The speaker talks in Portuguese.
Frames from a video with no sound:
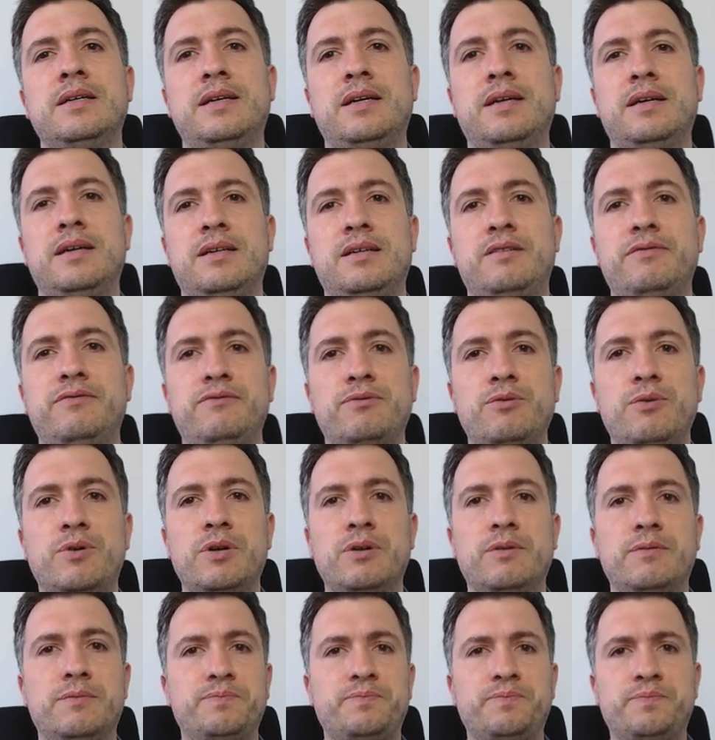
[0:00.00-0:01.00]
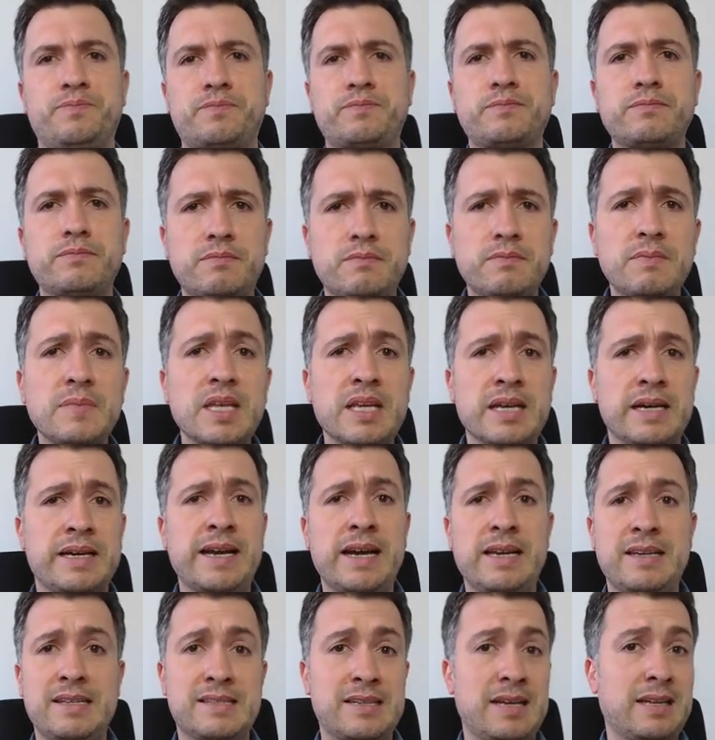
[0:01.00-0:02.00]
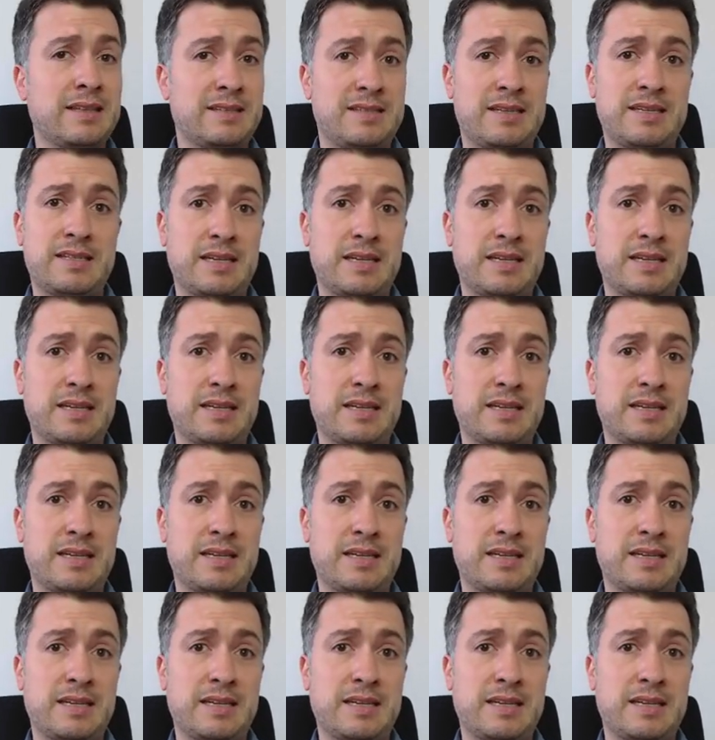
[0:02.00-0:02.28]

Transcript: é, que foram realizadas.